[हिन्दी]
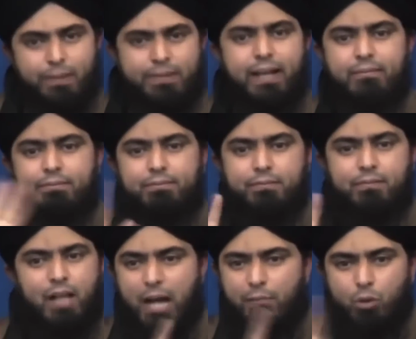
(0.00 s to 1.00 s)
को पता है
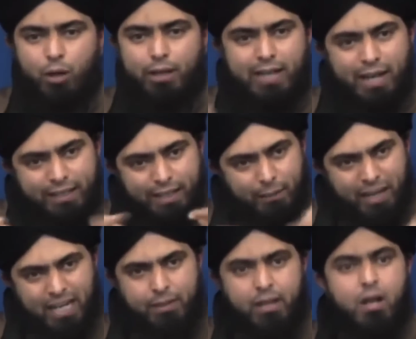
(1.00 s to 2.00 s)
हम कोई ना इनके
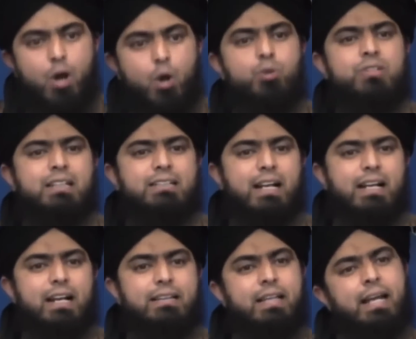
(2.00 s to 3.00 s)
बारे में हुसन जन
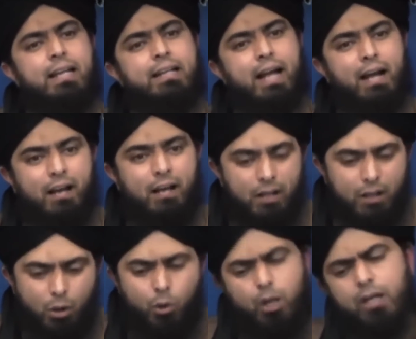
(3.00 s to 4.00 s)
रखते हैं ना है
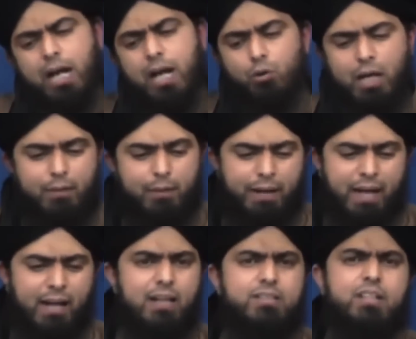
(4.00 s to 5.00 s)
लखा कलमा
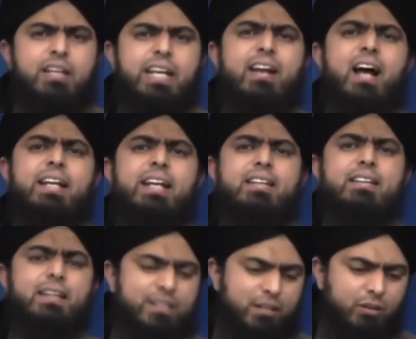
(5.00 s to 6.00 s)
पढ़ाया अच्छा ईरान के
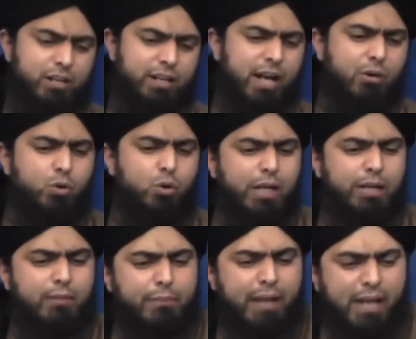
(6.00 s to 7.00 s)
अंदर जिन्होंने लाखों को
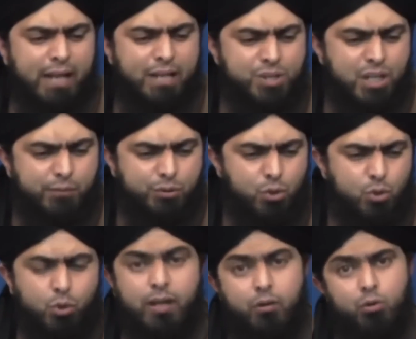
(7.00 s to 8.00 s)
कलमा पढ़ाया शिया
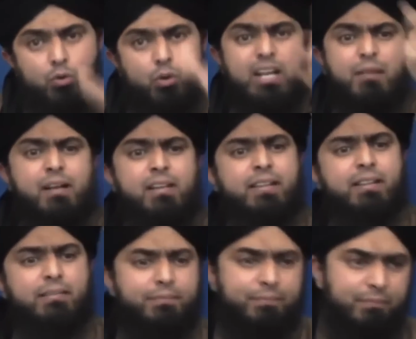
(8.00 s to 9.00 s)
बुजुर्गों ने उनको नहीं हम मानते